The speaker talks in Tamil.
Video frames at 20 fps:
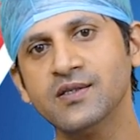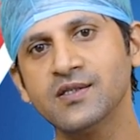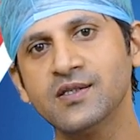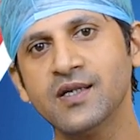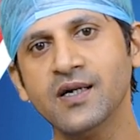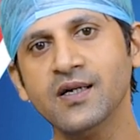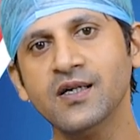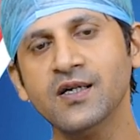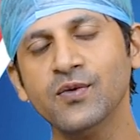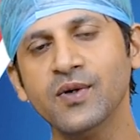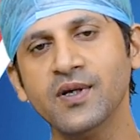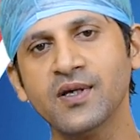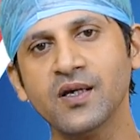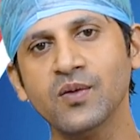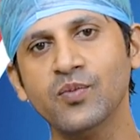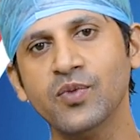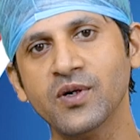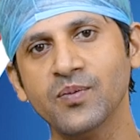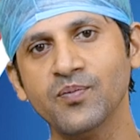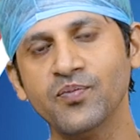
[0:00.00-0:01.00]
ஸ்டென்ட்
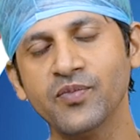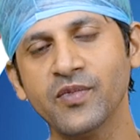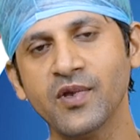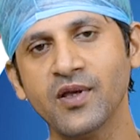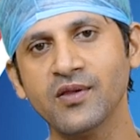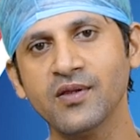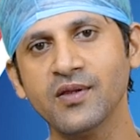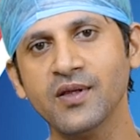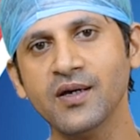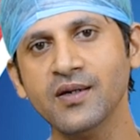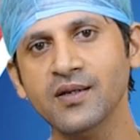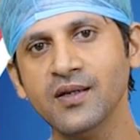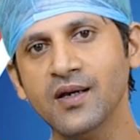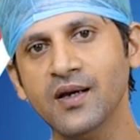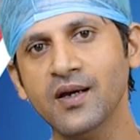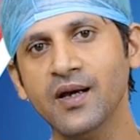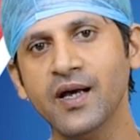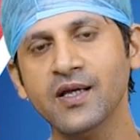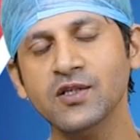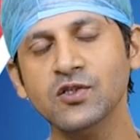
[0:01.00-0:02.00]
வைக்கப்படும் இதுதான்
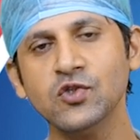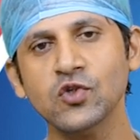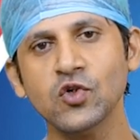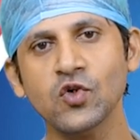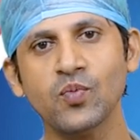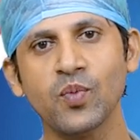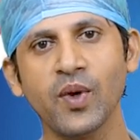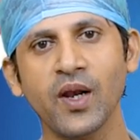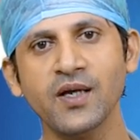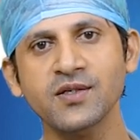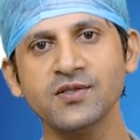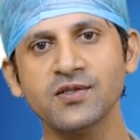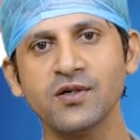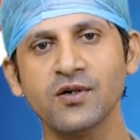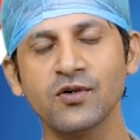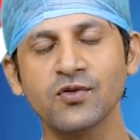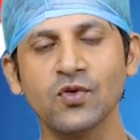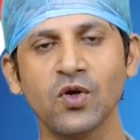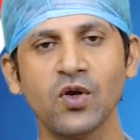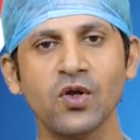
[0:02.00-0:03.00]
ஆன்ஜியோ பிளாஸ்ட்
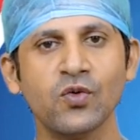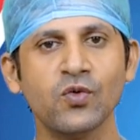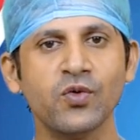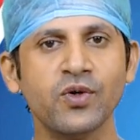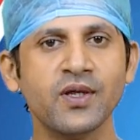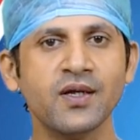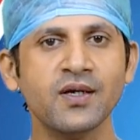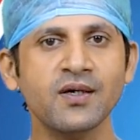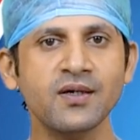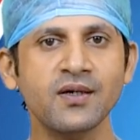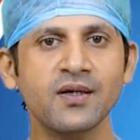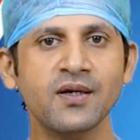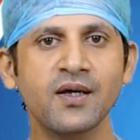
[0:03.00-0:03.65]
என்று சொல்லக்கூடிய